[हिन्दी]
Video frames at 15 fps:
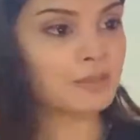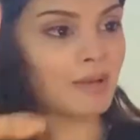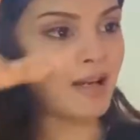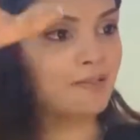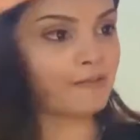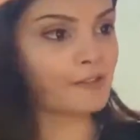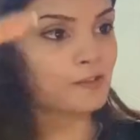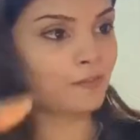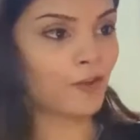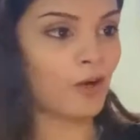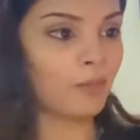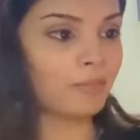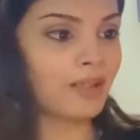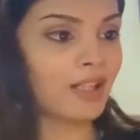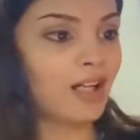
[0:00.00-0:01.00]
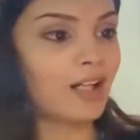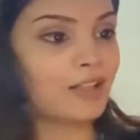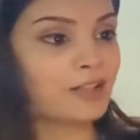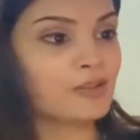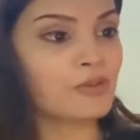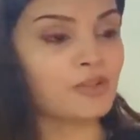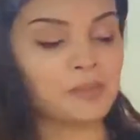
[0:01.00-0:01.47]
मैं फुल फॉर्म में आ
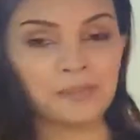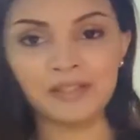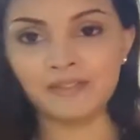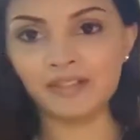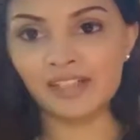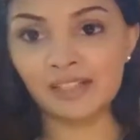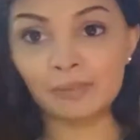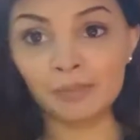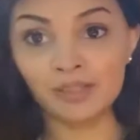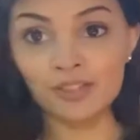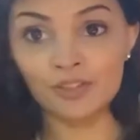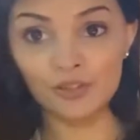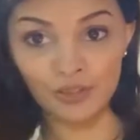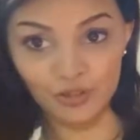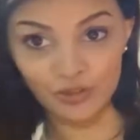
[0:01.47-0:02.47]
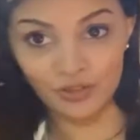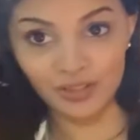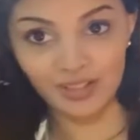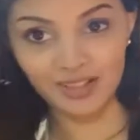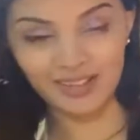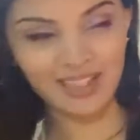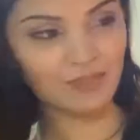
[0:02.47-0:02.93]
गई हूँ कपड़े वगैरह मैंने चेंज
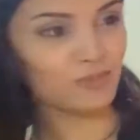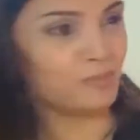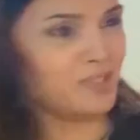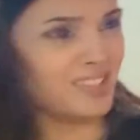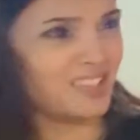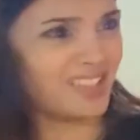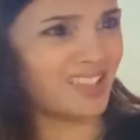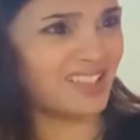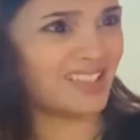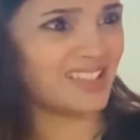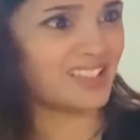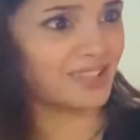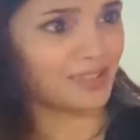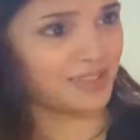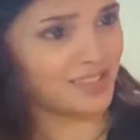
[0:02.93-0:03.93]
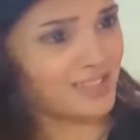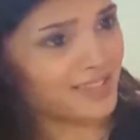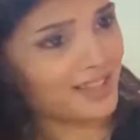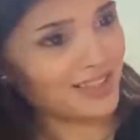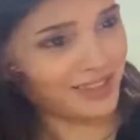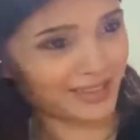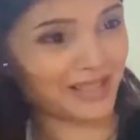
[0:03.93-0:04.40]
कर लिया वो मेरी ग्रे टी शर्ट थी
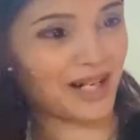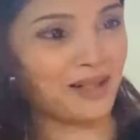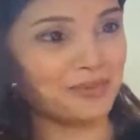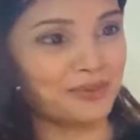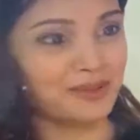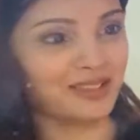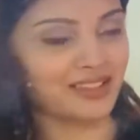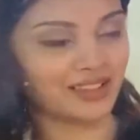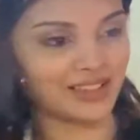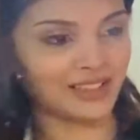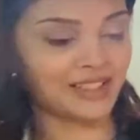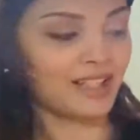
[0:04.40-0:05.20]
ज़रा ख़राब हो जाती